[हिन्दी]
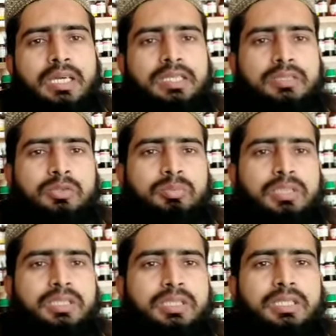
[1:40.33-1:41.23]
आधा
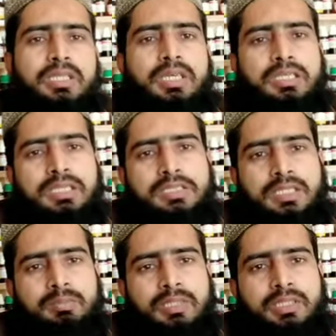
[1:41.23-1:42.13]
सुबह दे दें आधा
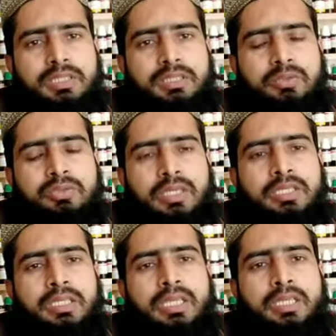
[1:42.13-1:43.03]
शाम दे दें
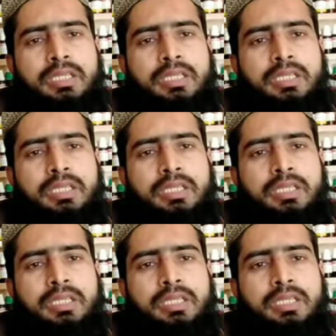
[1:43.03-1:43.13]
रोज़ाना का